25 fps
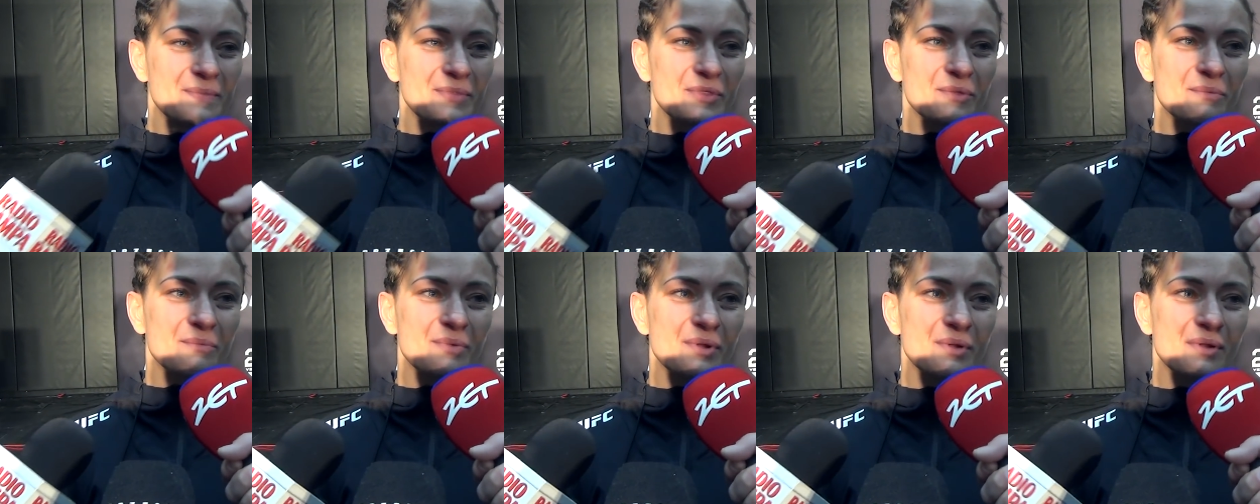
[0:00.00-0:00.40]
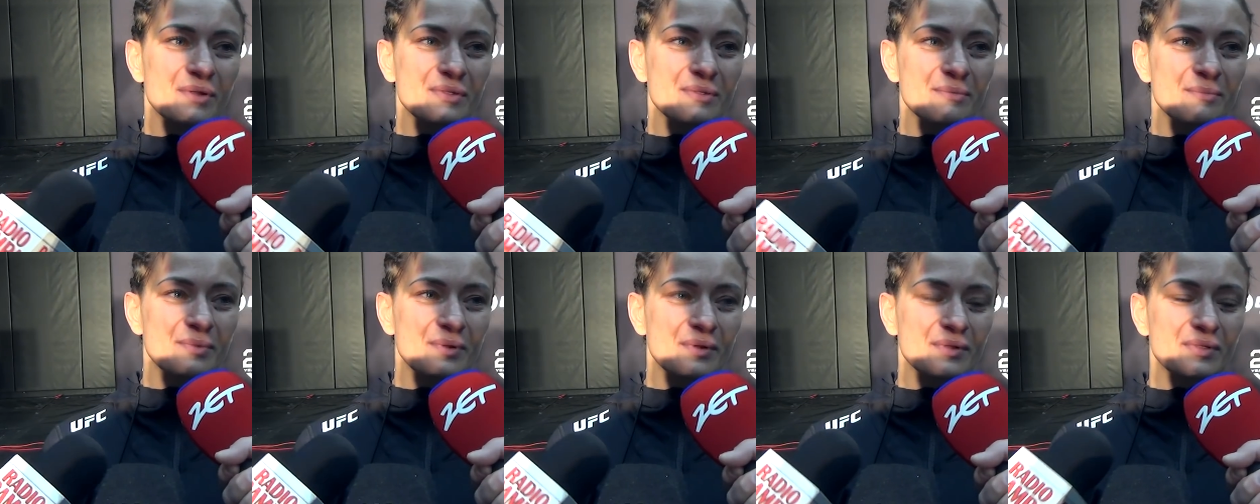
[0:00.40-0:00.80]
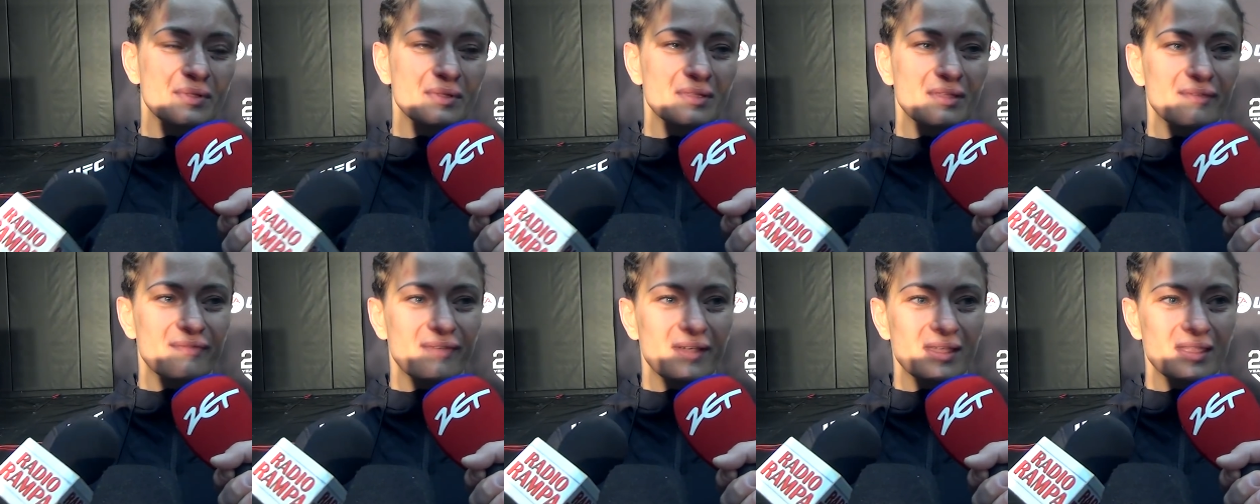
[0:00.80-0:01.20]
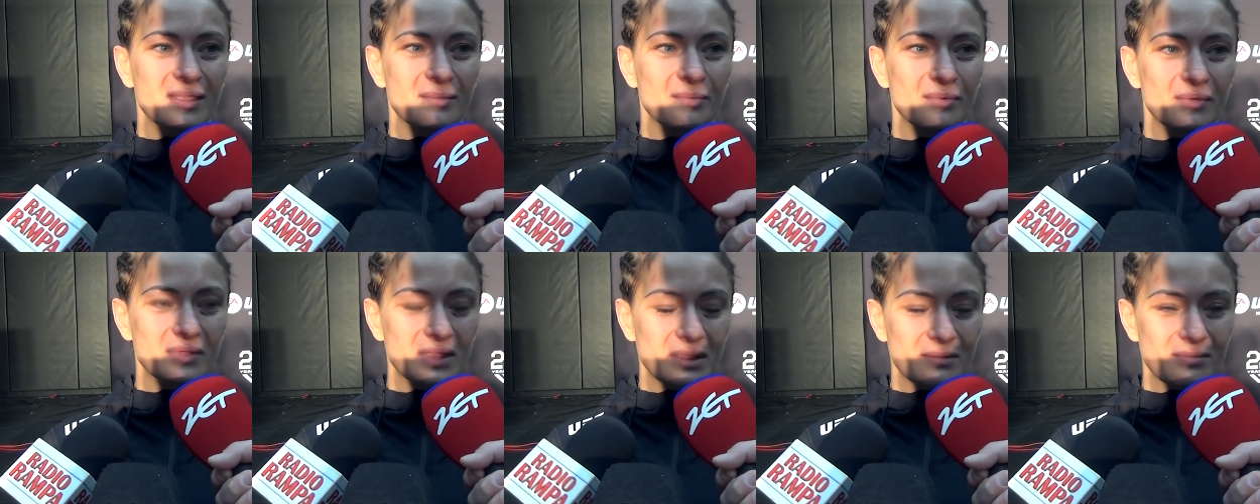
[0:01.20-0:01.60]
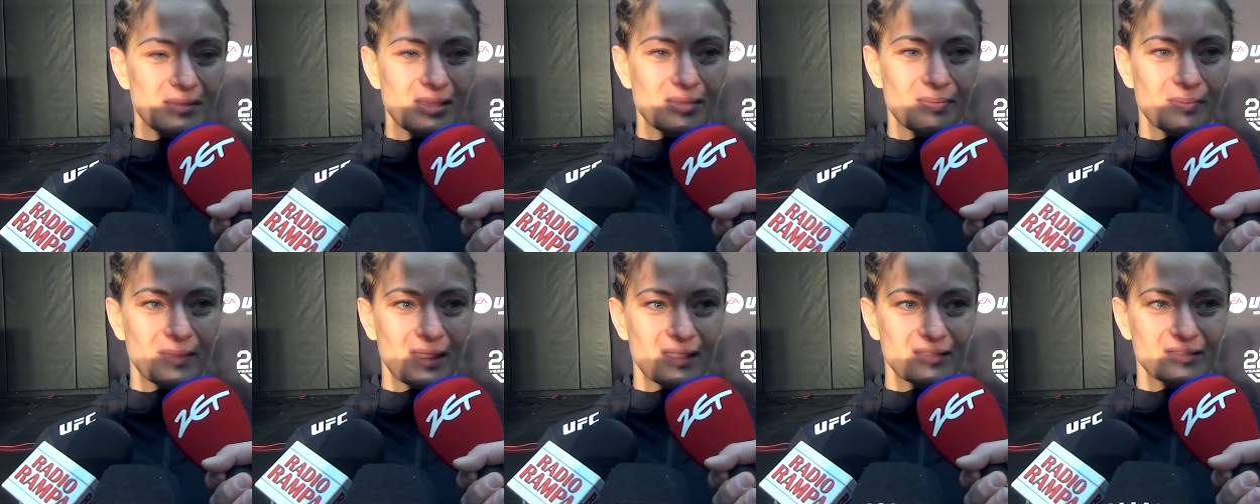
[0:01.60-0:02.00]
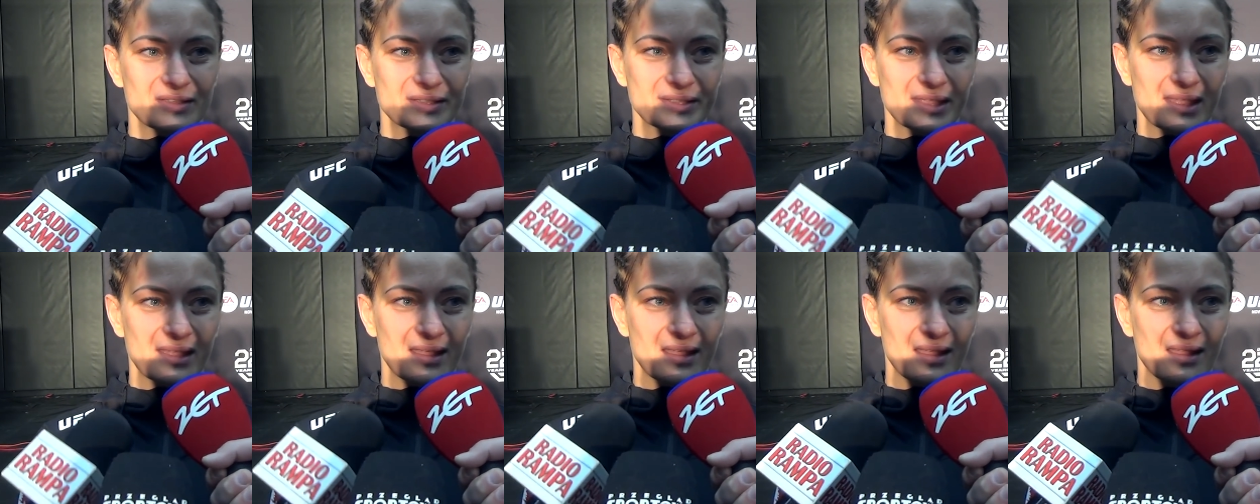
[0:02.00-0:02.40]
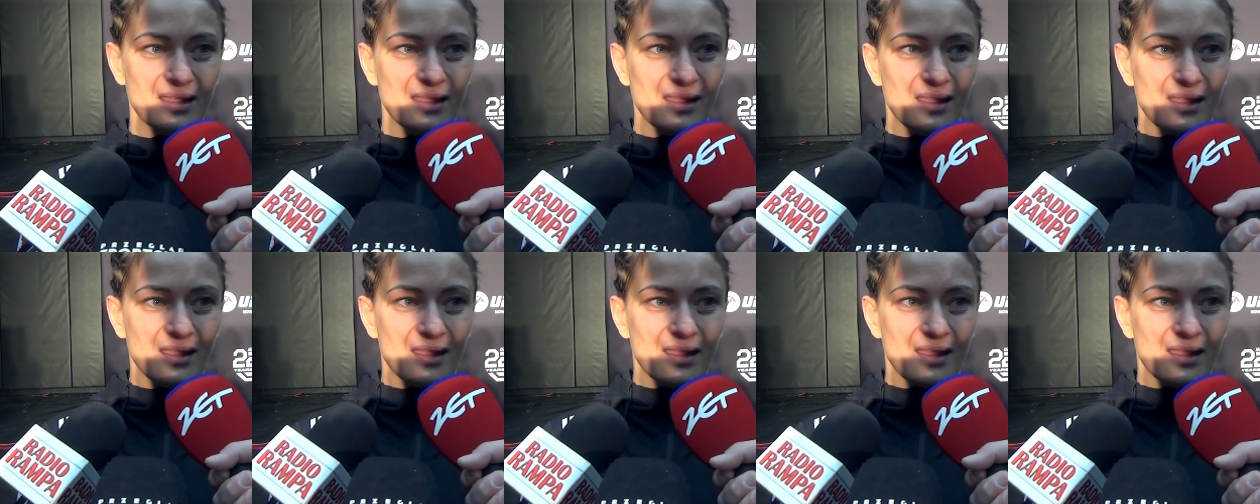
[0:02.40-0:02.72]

No było, było to niefajne, było niebezpiecznie,